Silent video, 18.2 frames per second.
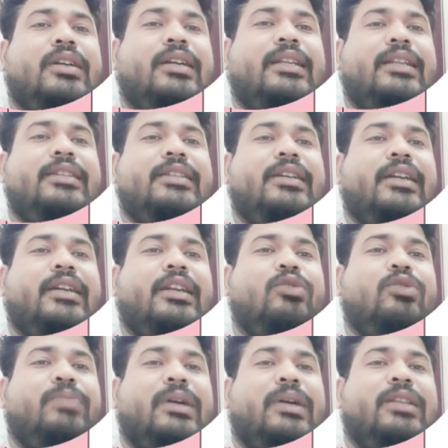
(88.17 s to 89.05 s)
सकल राज्य
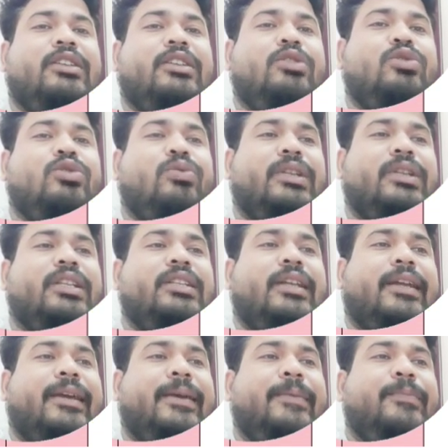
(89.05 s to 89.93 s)
घरेलू उत्पाद की जो
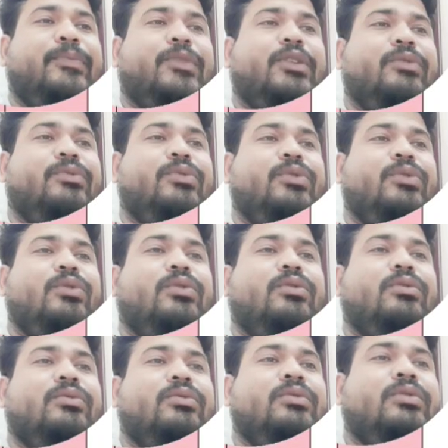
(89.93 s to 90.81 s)
वृद्धि दर है वो
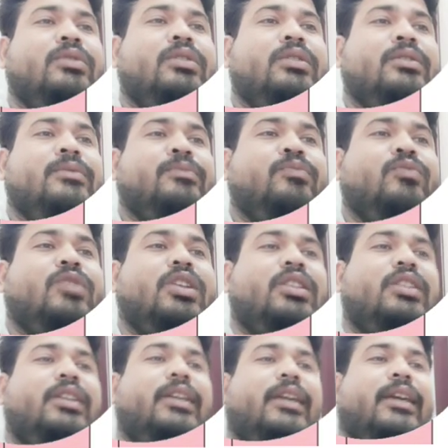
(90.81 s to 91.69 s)

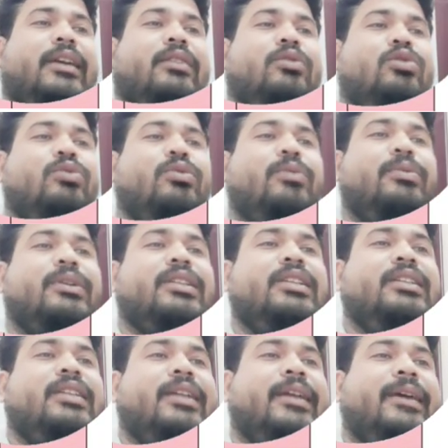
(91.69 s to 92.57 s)
कितनी है तो वो
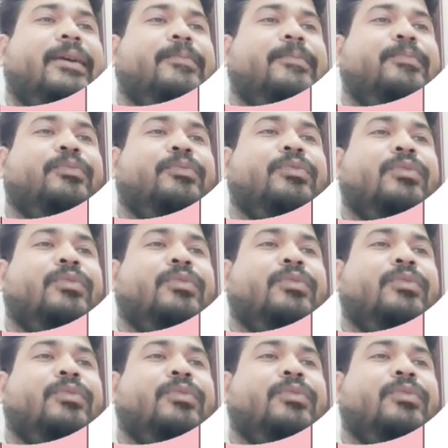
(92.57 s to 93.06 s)
वृद्धि दर है